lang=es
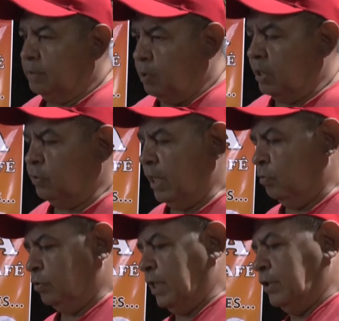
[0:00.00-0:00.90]
Les va a dar una
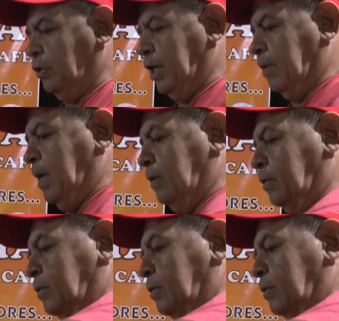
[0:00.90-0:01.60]
degustación, hermano.